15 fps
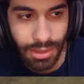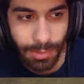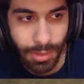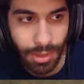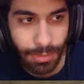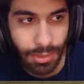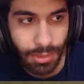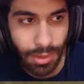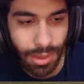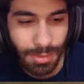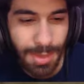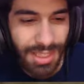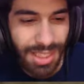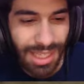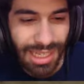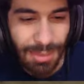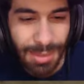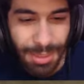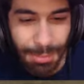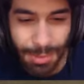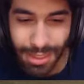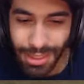يا كابتن انت لابس
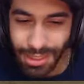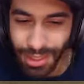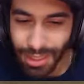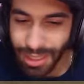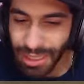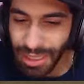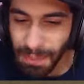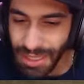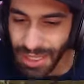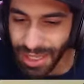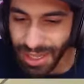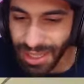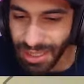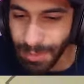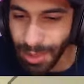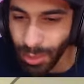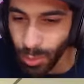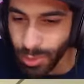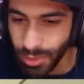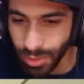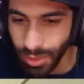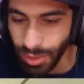شكل لبسك غريب قوي
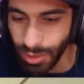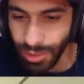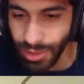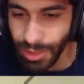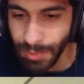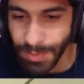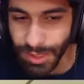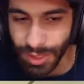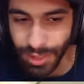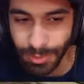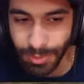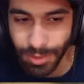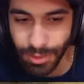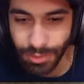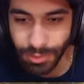الصراحه ايه اللبس الغريب ده